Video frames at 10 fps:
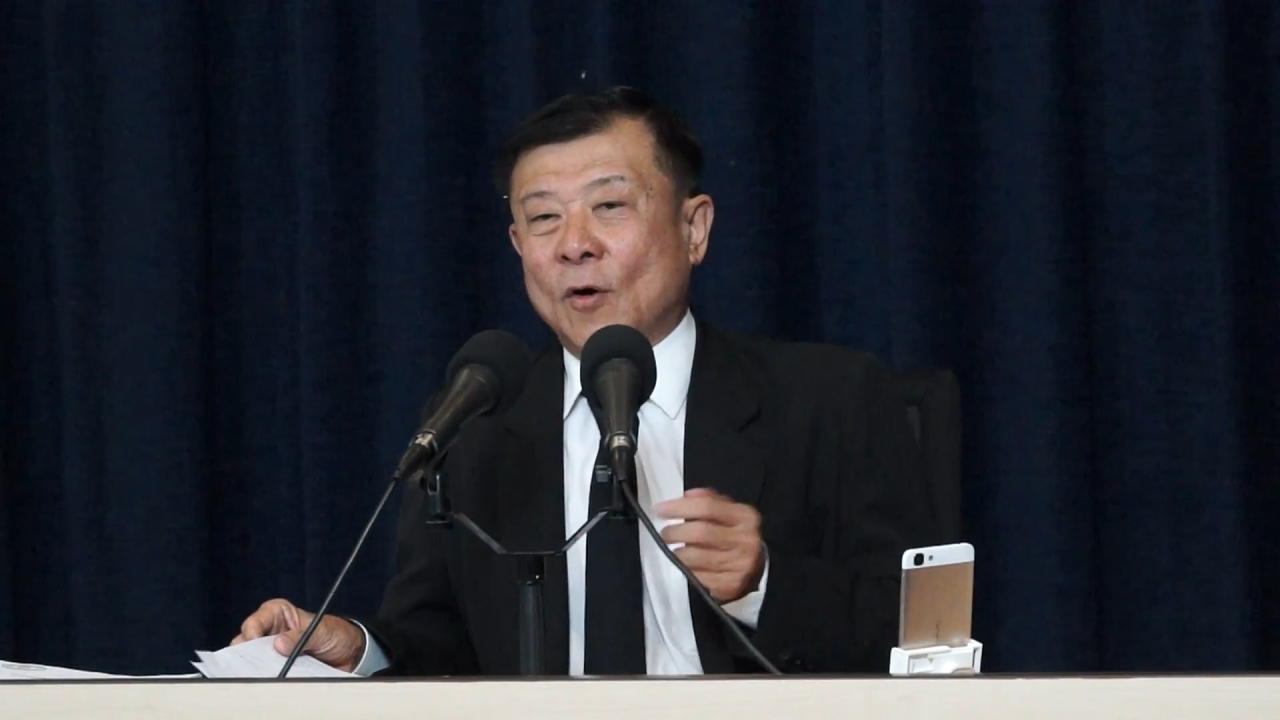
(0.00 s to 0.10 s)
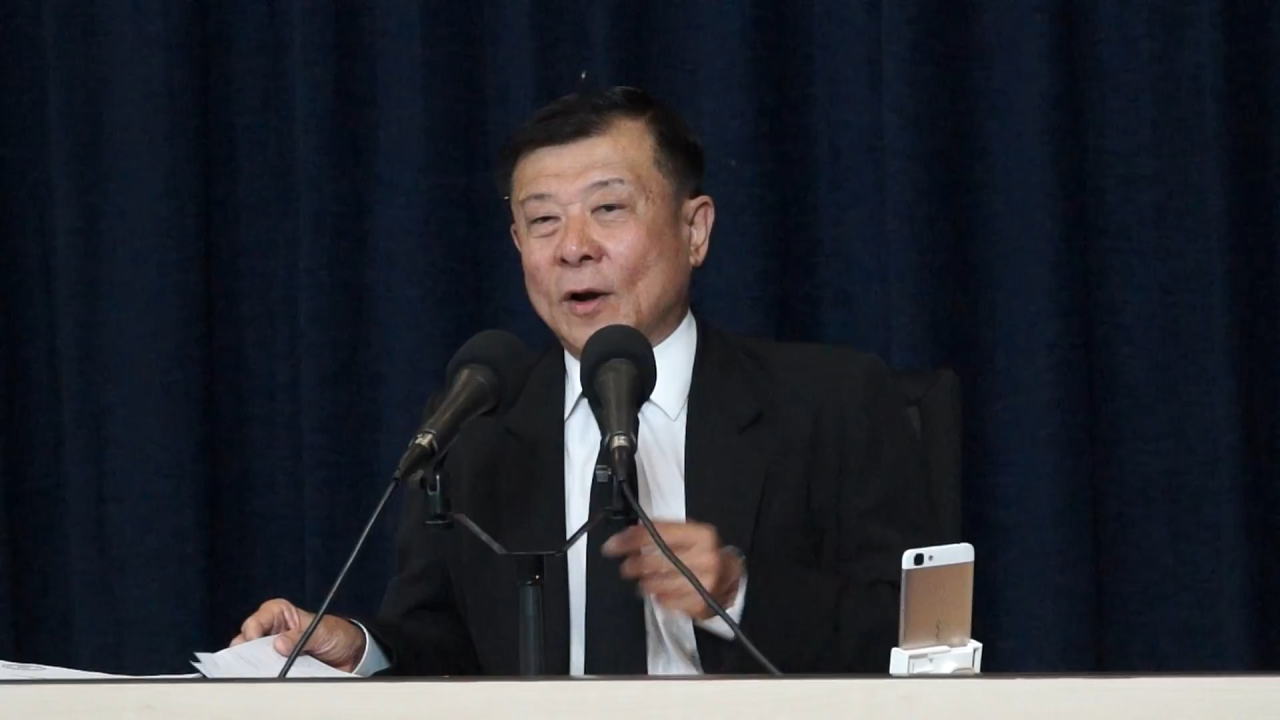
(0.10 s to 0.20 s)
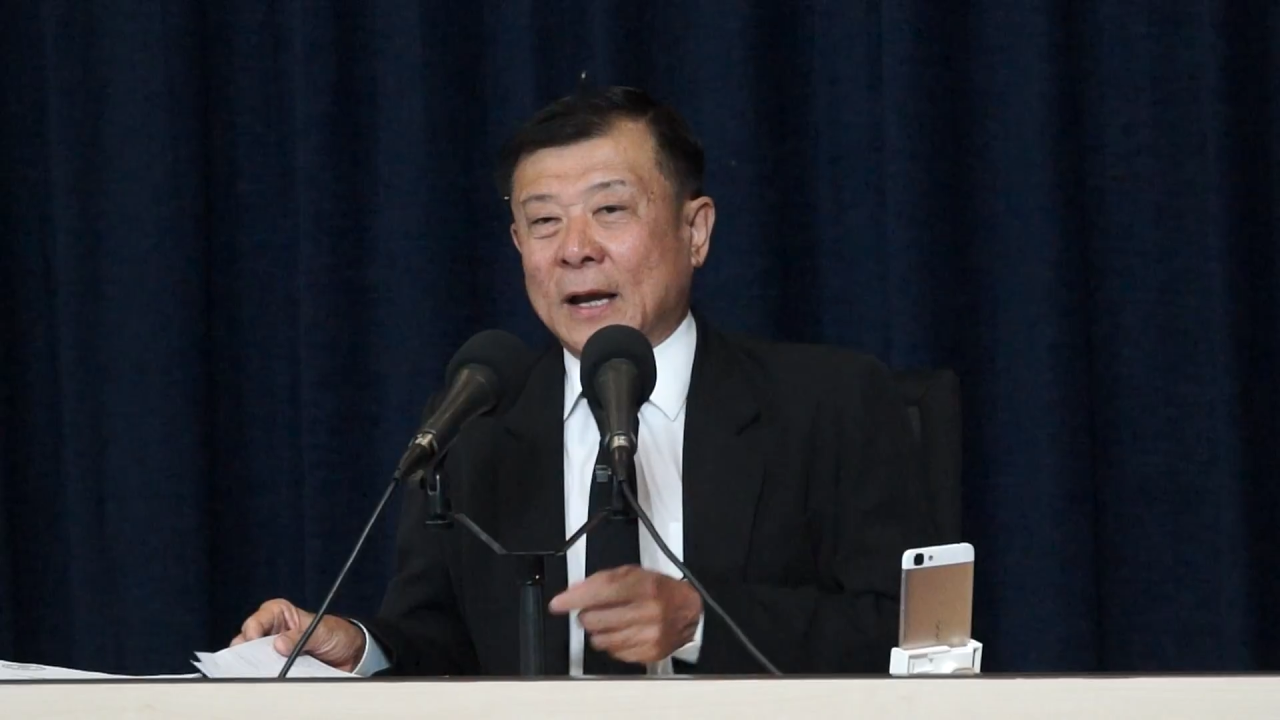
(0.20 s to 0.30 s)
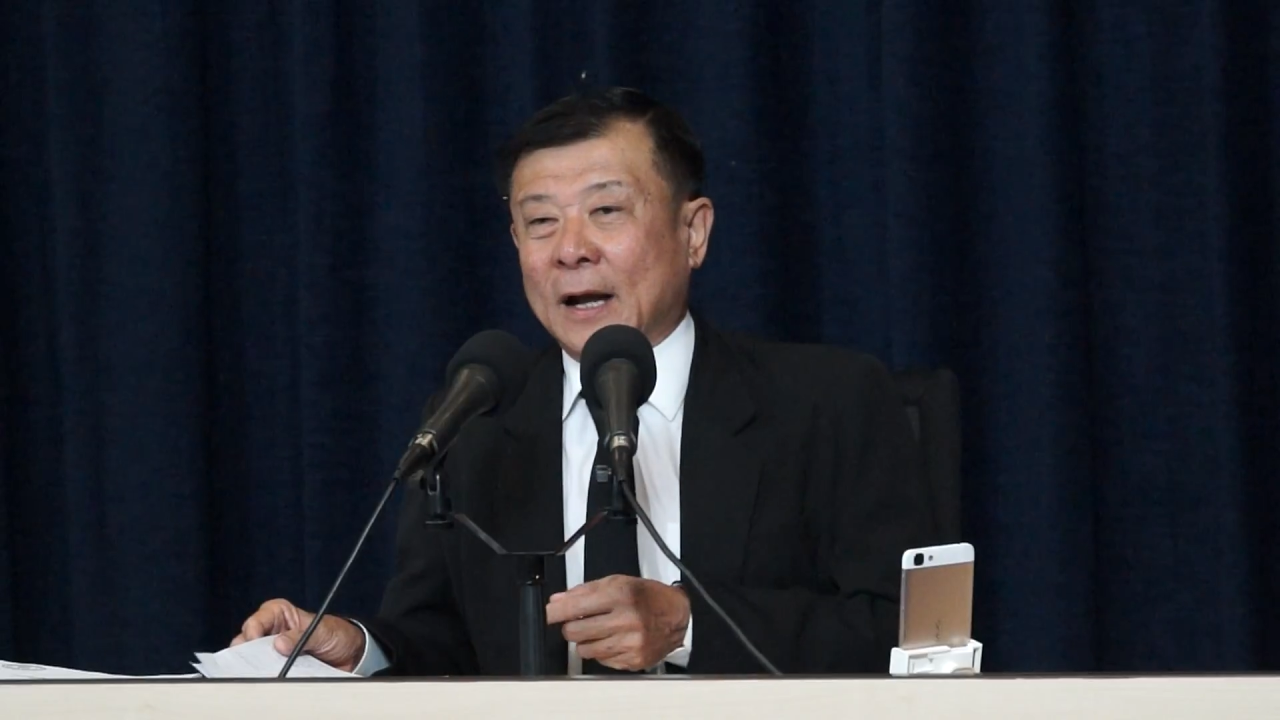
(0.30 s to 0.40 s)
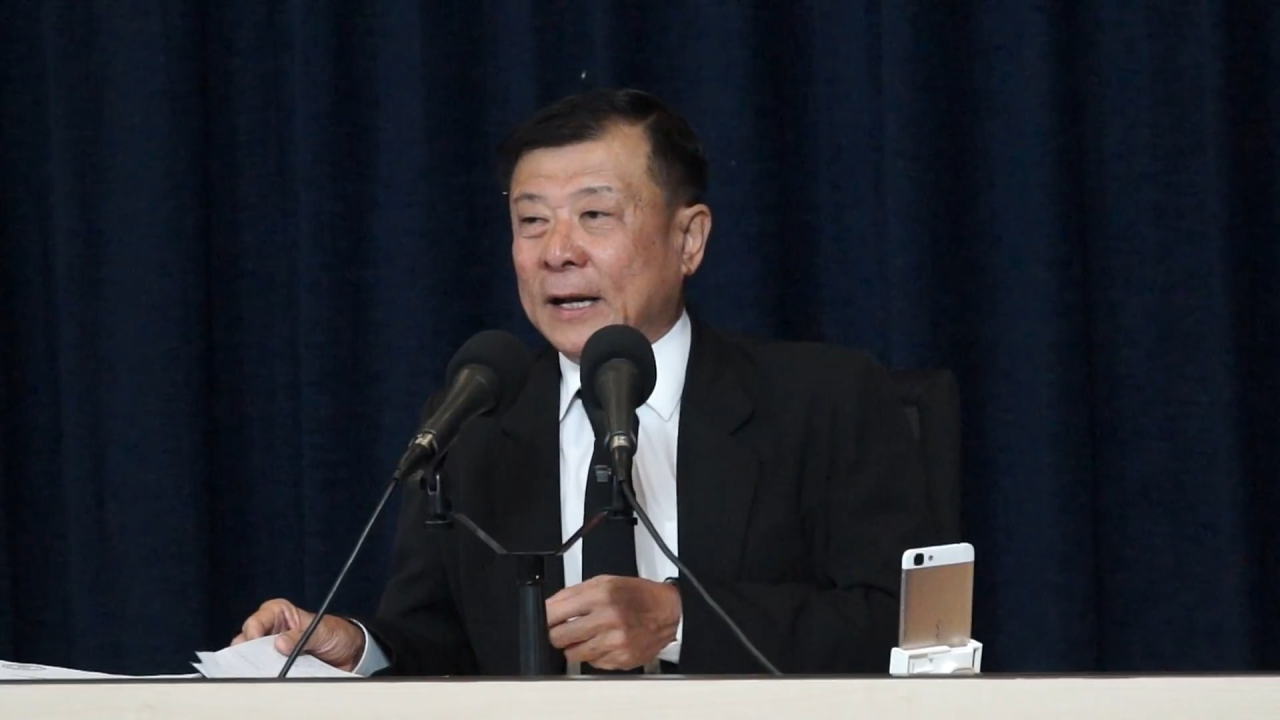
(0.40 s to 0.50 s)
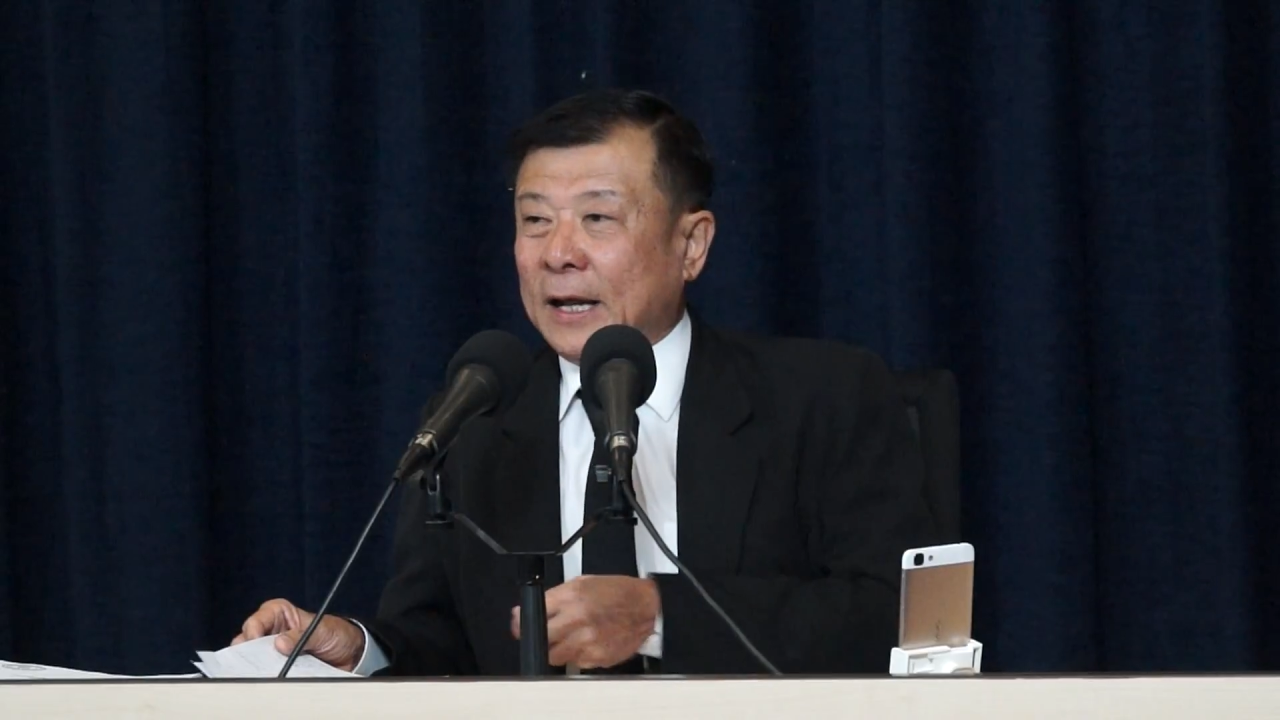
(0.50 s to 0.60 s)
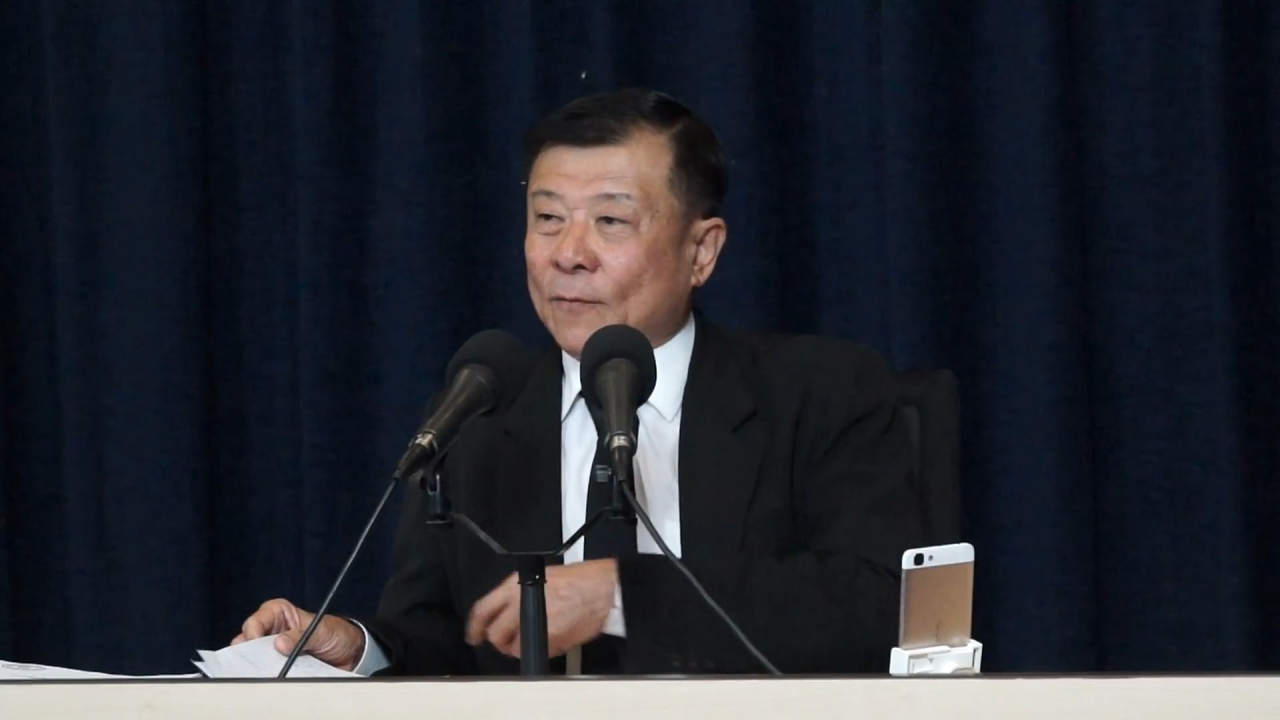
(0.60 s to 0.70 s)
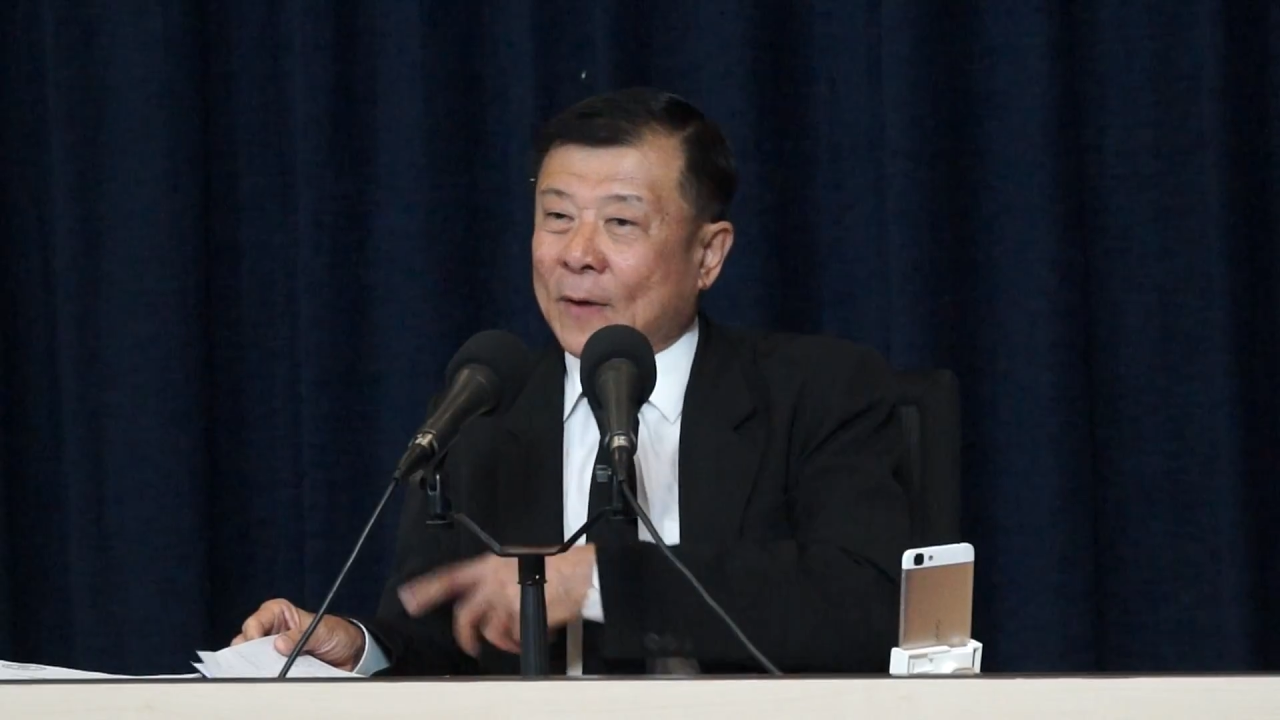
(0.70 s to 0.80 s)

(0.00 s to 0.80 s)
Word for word: โน้นอย่างนี้